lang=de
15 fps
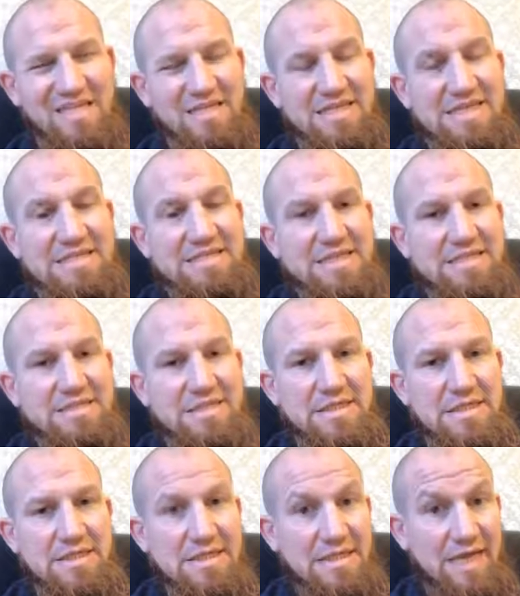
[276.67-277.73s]
dass das
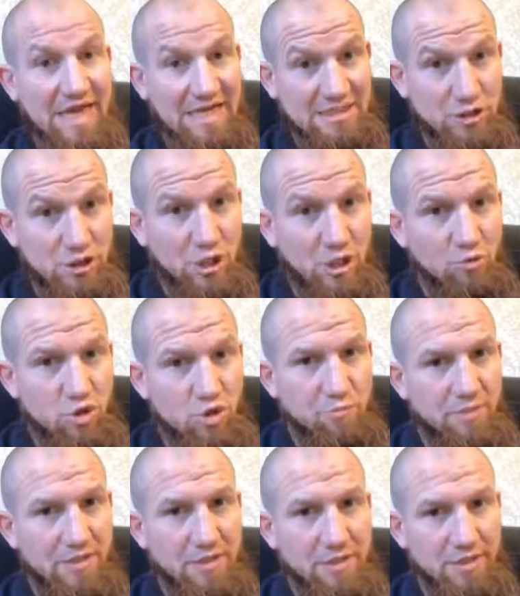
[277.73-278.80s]
äh, keine
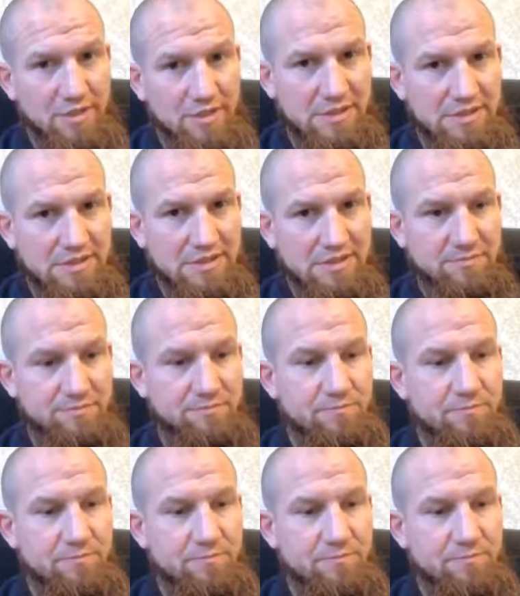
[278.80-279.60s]
Schauspielerin ist,